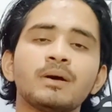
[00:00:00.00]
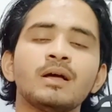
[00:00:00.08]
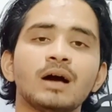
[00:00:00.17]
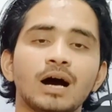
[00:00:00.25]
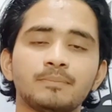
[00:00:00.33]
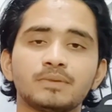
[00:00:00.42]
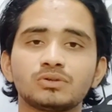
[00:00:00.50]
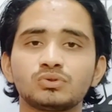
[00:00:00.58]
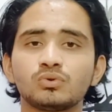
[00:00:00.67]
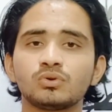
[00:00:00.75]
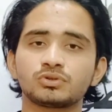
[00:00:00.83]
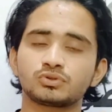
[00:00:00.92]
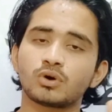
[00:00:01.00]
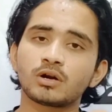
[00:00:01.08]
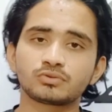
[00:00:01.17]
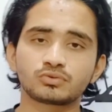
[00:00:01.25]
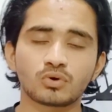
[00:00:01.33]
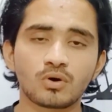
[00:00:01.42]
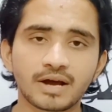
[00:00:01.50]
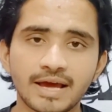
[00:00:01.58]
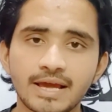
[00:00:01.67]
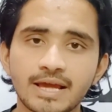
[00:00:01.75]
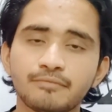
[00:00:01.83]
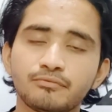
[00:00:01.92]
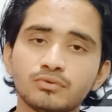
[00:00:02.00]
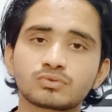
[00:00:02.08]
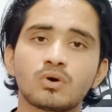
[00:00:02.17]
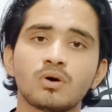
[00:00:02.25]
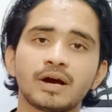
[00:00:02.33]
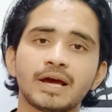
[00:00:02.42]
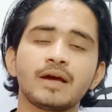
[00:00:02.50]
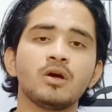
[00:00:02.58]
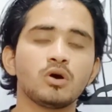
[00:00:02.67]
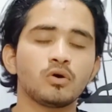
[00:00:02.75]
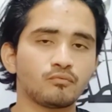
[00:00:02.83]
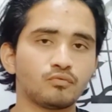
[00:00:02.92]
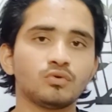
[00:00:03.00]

में आप अपना जो शॉर्ट सॉन्ग है या फुल सॉन्ग है